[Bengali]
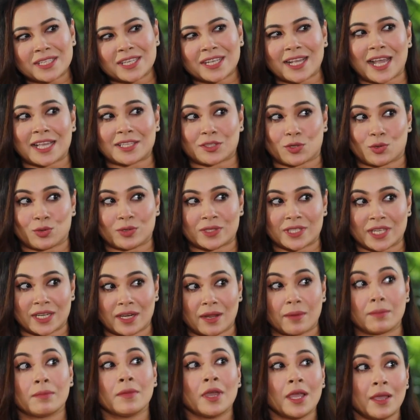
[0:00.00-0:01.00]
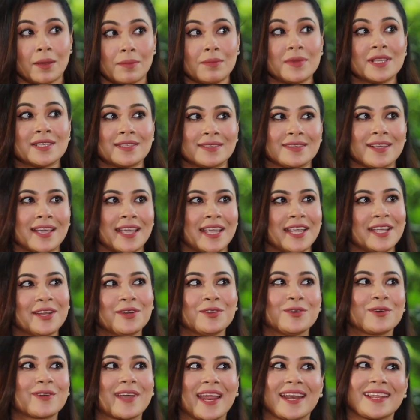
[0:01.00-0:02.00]
এসে কাজ করছেন না মিন্স
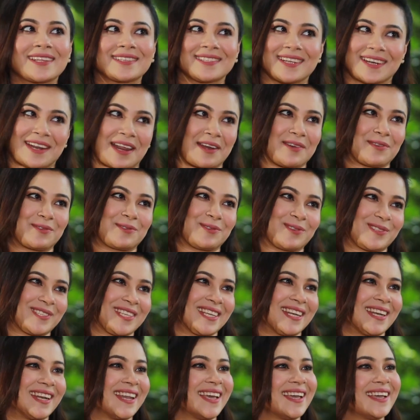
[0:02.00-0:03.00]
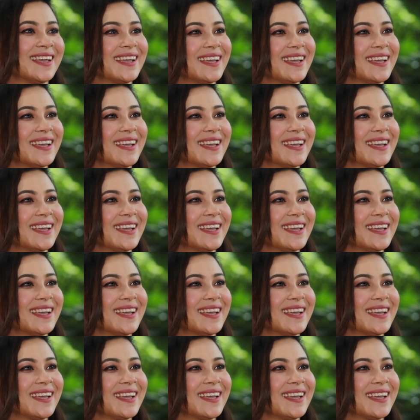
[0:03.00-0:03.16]
হিরো ক্যারেক্টার কেন করছেন না